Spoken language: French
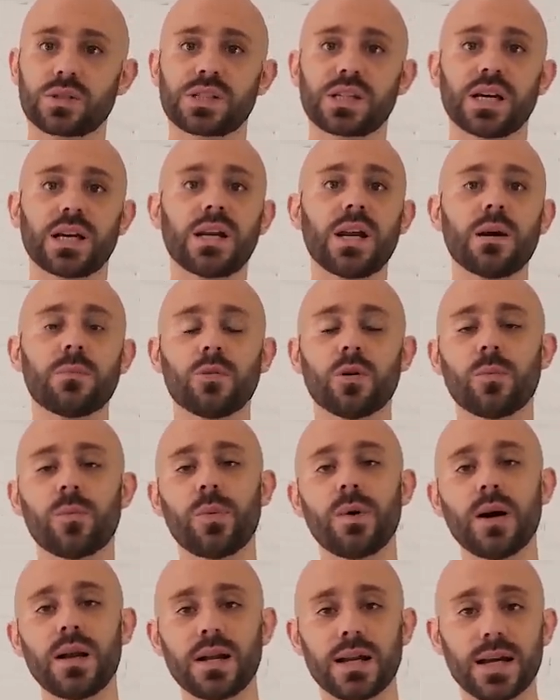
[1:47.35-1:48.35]
c'est clairement
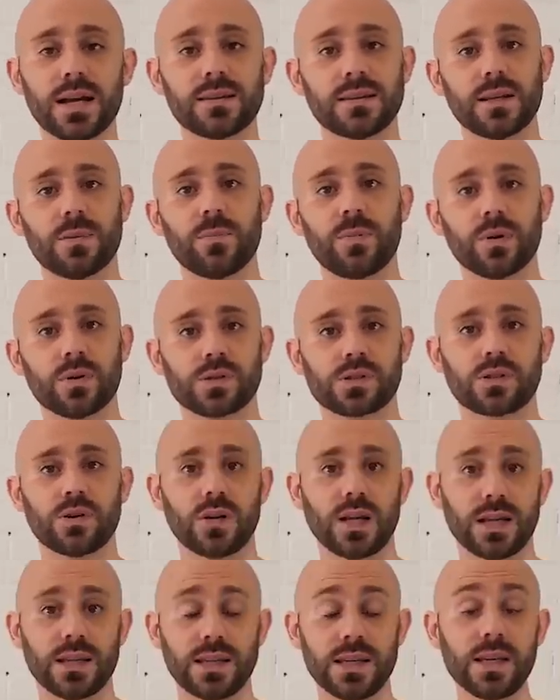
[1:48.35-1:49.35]
pas la dépense de
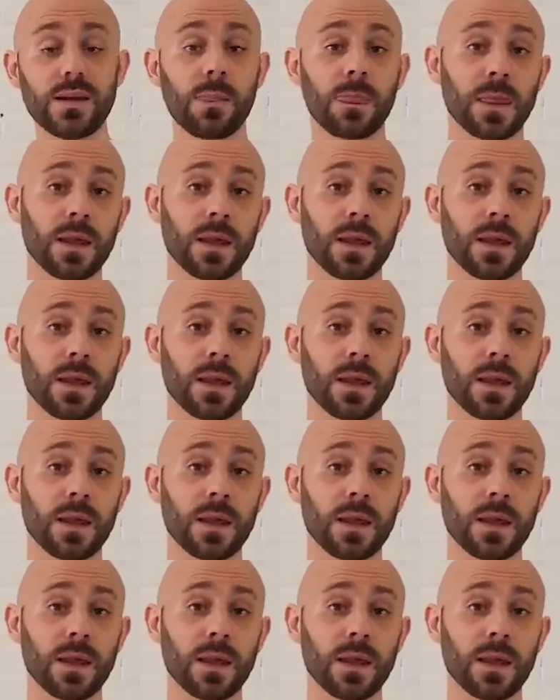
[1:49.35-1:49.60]
l'année